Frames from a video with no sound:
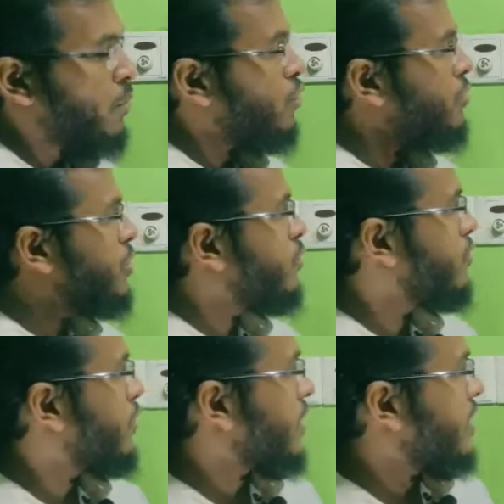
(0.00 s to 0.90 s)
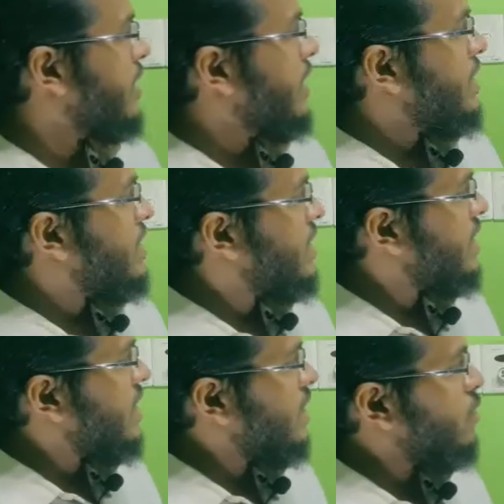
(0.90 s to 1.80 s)
প্রথম ফলটা
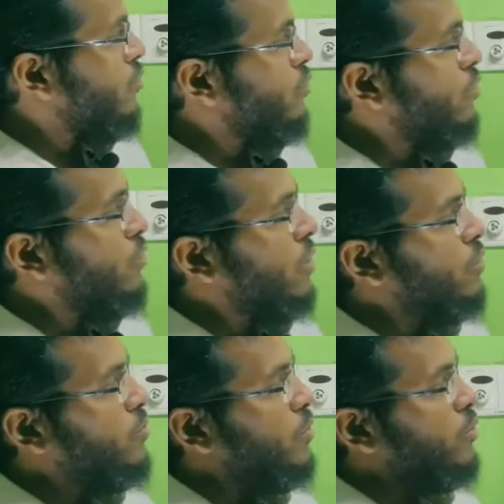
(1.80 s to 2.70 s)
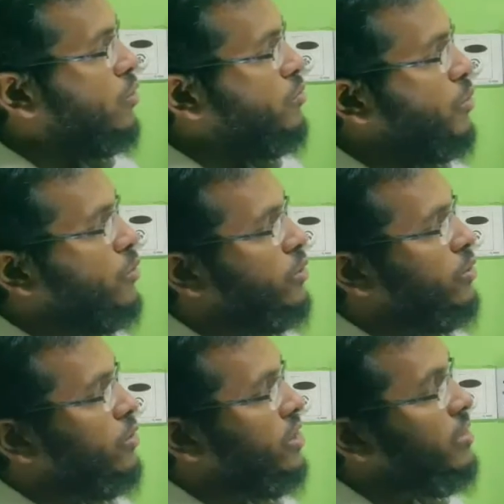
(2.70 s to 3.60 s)
চিকিৎসা ক্ষেত্রে তথ্য যোগাযোগ প্রযুক্তি প্রয়োগ
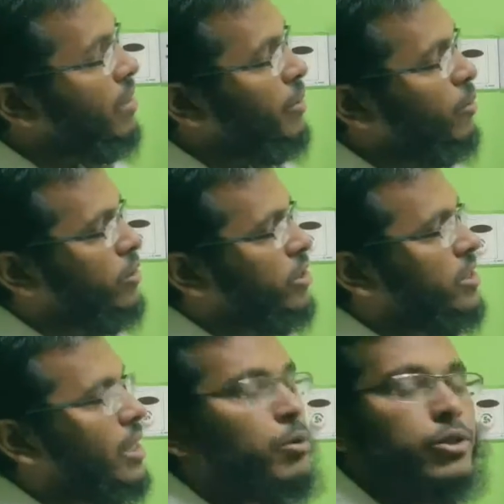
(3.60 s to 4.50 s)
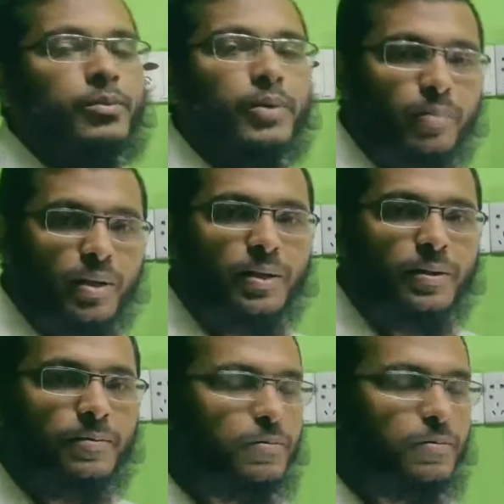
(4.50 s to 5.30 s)
কীভাবে হচ্ছে তা বলতে পারবে